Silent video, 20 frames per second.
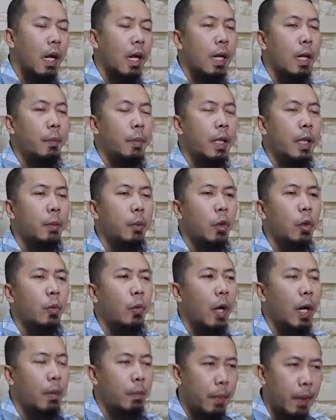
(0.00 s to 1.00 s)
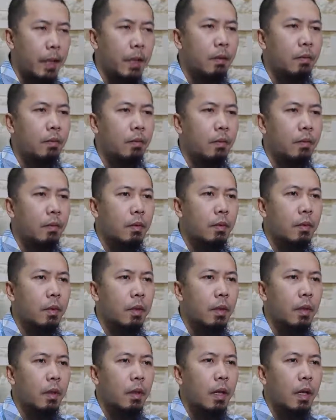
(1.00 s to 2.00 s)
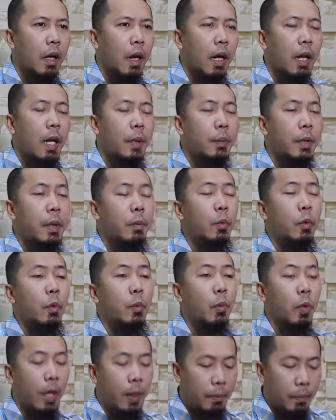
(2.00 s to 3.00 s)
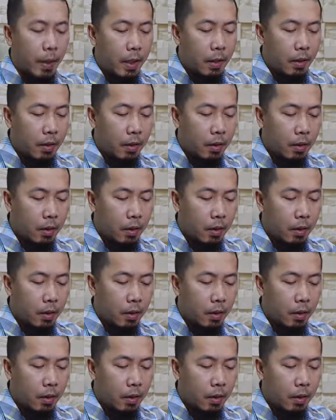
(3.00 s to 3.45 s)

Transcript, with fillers: alamin mo o Muhammad. Alamin mo o Muhammad